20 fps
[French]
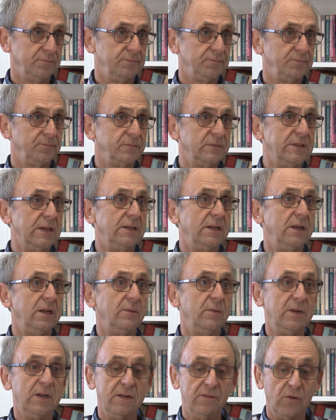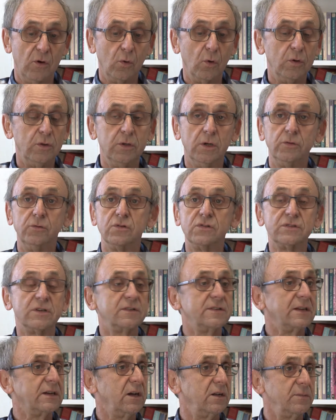Mhm. Il y a des bénévoles, au-delà de
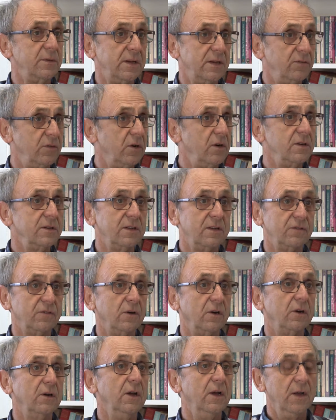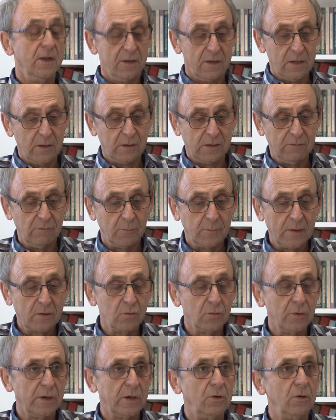150 bénévoles qui, font, qui, vont
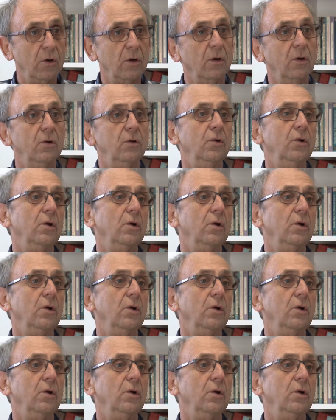parcourir le,